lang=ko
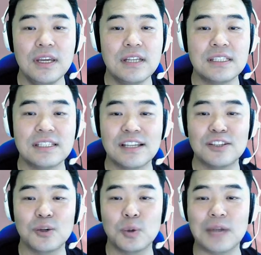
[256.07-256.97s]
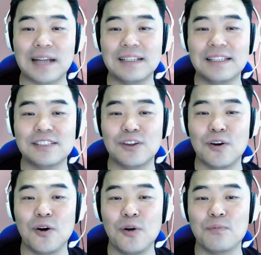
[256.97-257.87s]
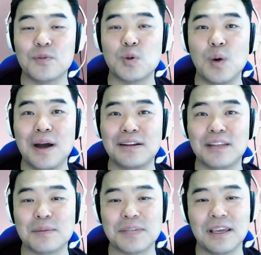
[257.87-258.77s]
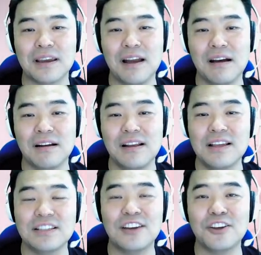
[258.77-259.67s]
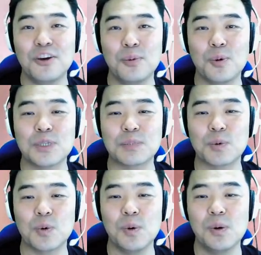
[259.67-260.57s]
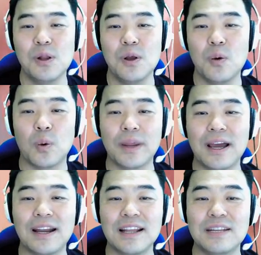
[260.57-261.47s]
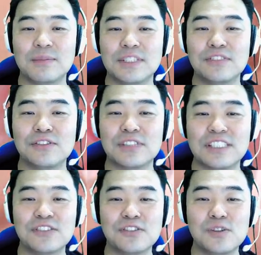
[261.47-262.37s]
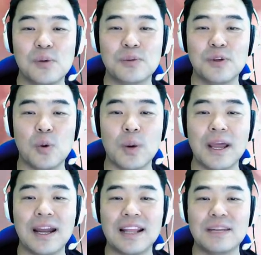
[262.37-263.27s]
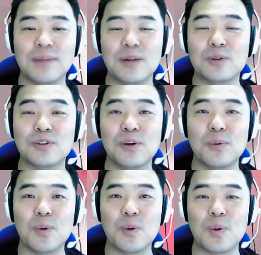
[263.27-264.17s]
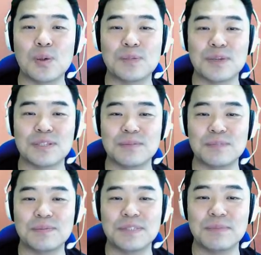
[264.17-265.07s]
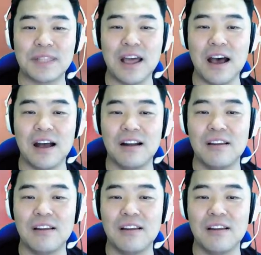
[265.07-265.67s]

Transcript: 진짜 저도 다른 애들처럼 좋아하는 남자애랑 사귀어보고 싶고 오래가라는 친구, 친구들로부터 오래가라는 말도 들어보고 싶었습니다.